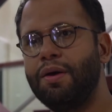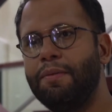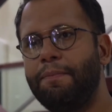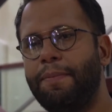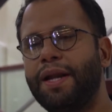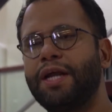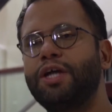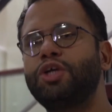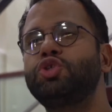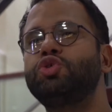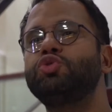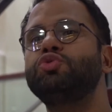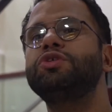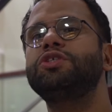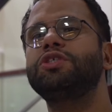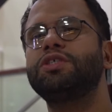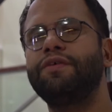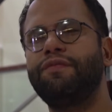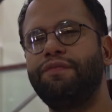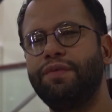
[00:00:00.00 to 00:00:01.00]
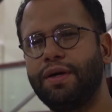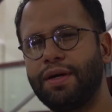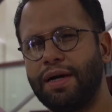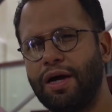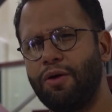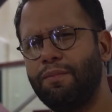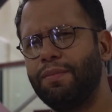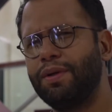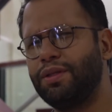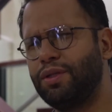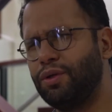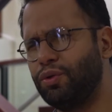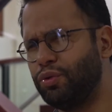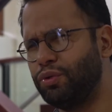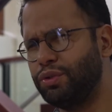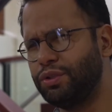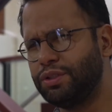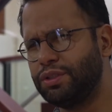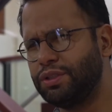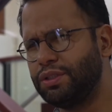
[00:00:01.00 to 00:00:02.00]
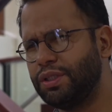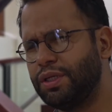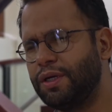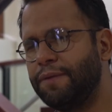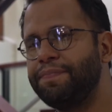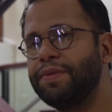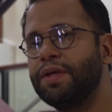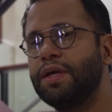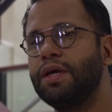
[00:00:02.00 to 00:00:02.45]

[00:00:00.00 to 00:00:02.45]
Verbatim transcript: para justificar uma teologia